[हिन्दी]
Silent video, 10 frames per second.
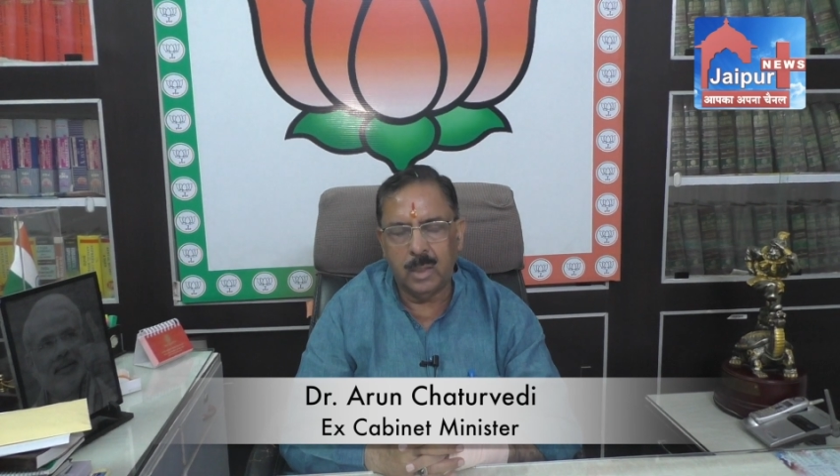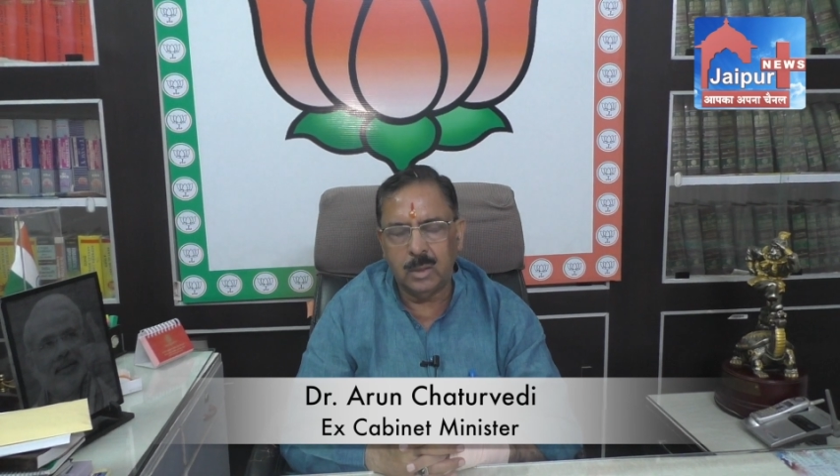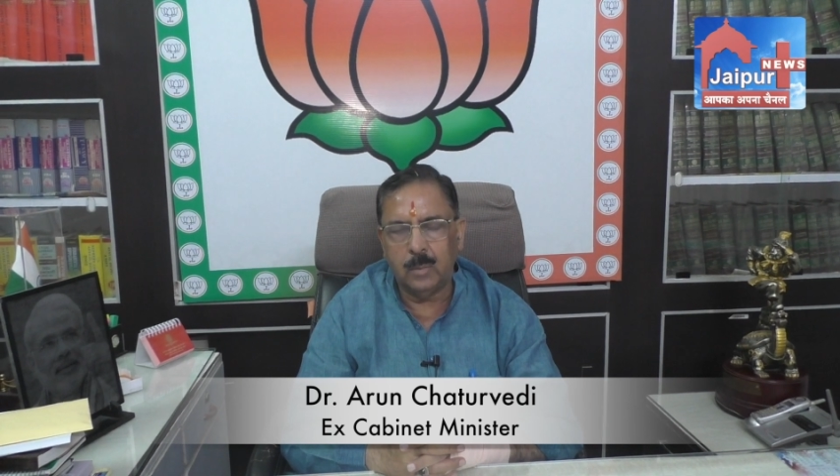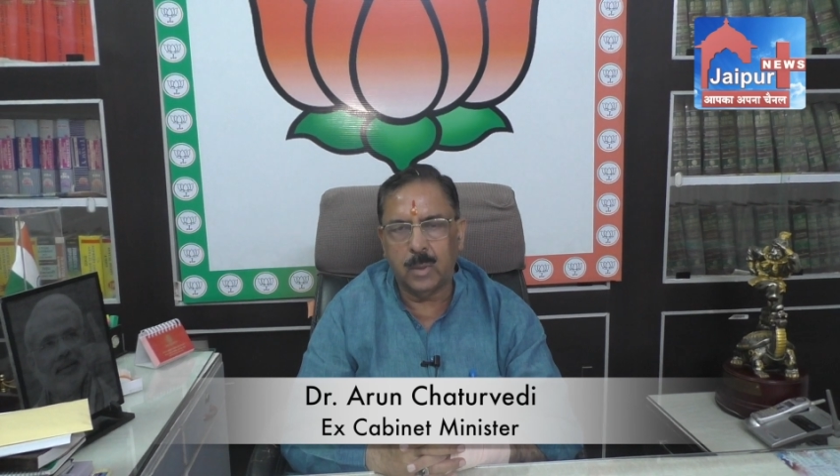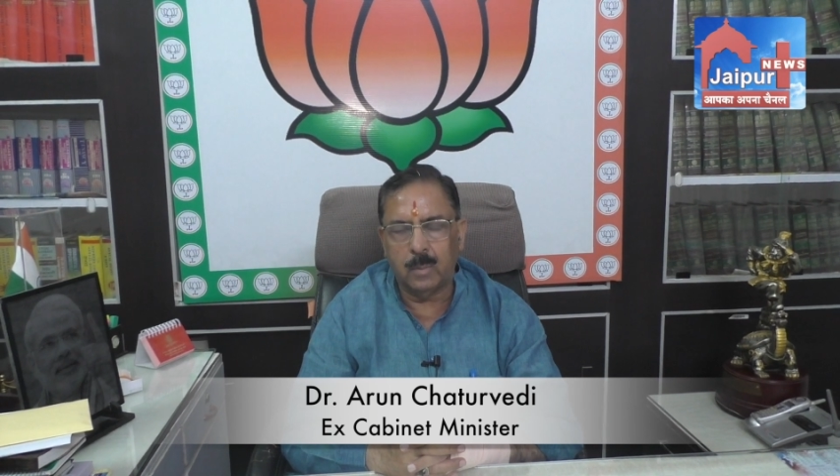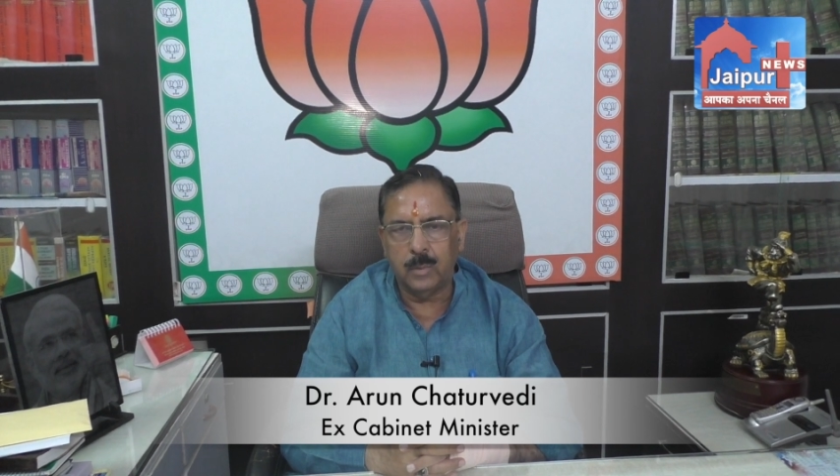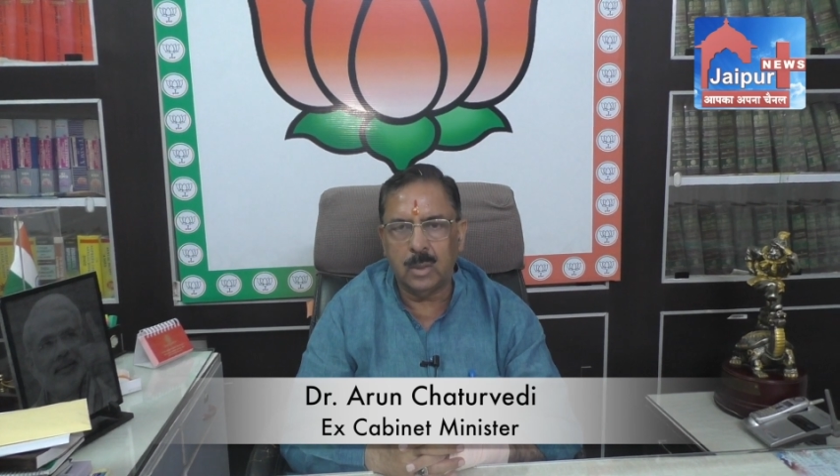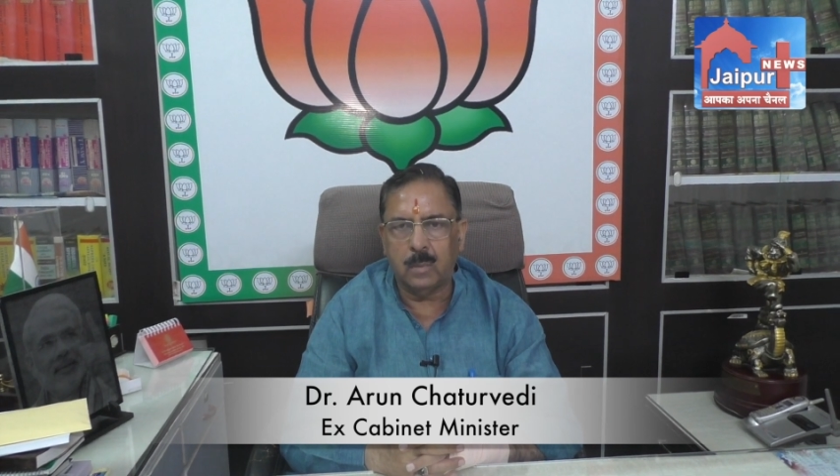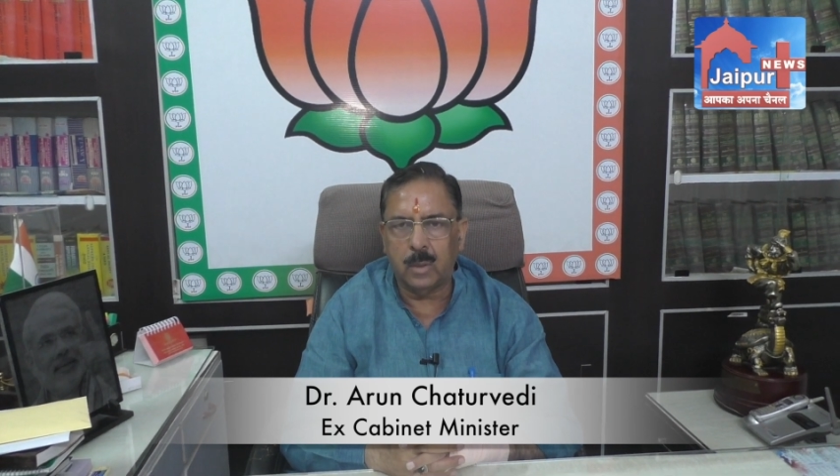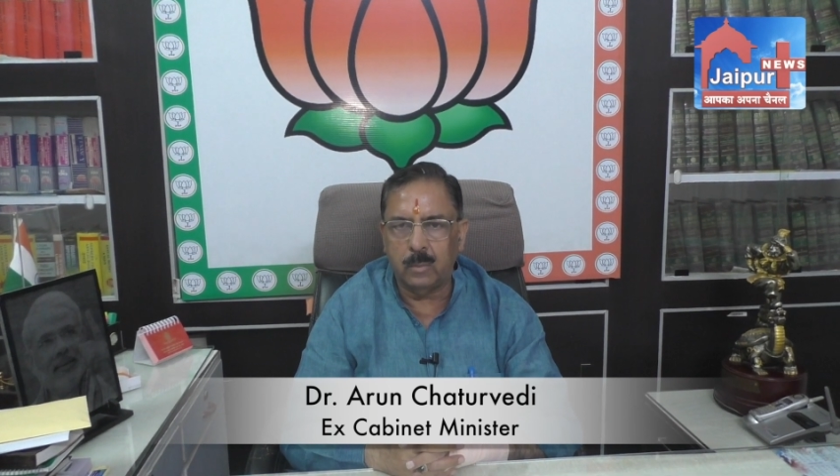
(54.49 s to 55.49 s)
ऐसी
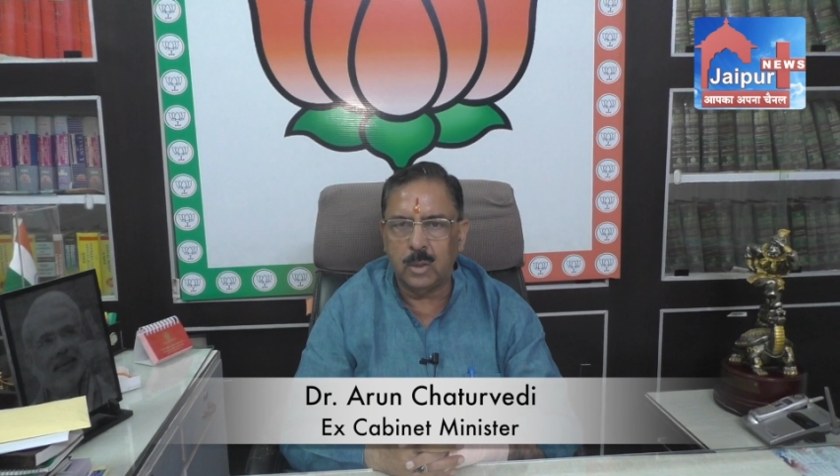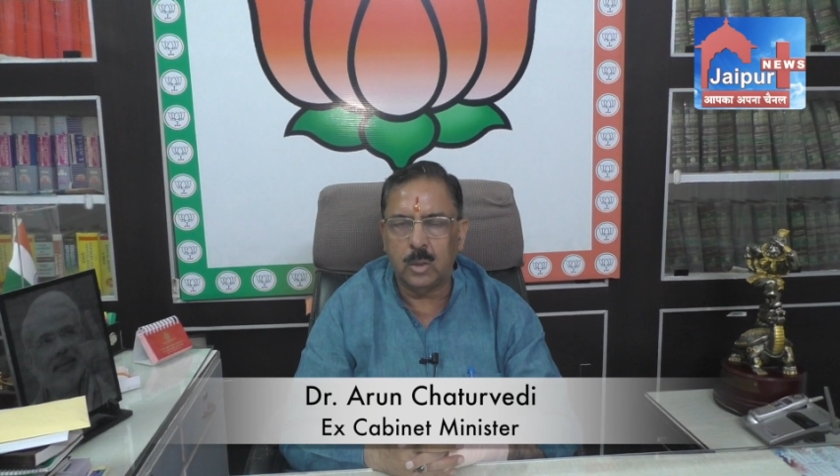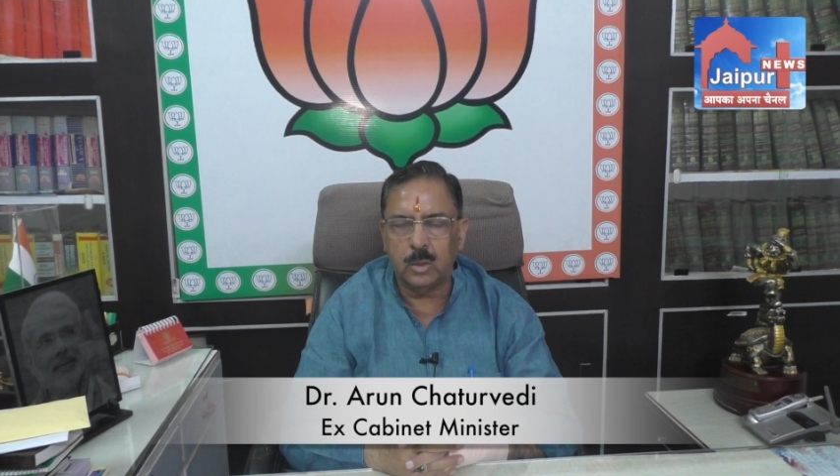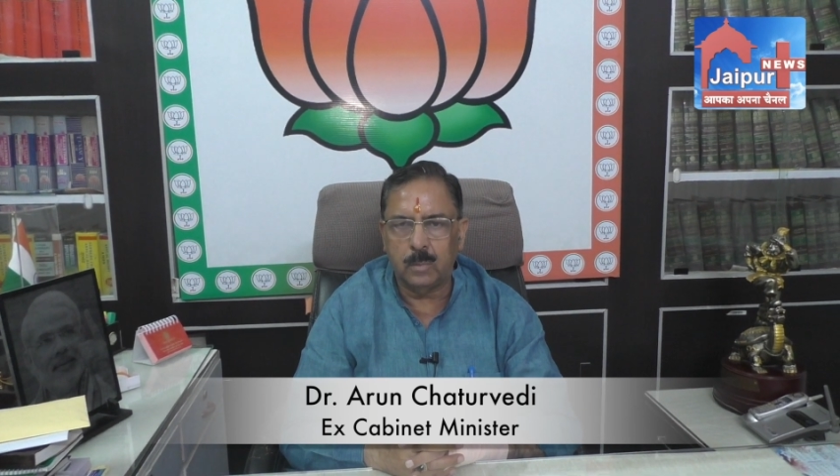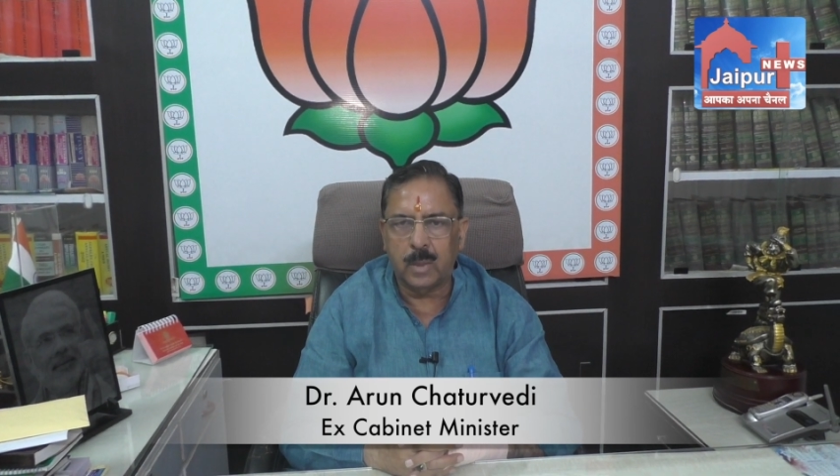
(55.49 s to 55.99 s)
परमपिता परमेश्वर से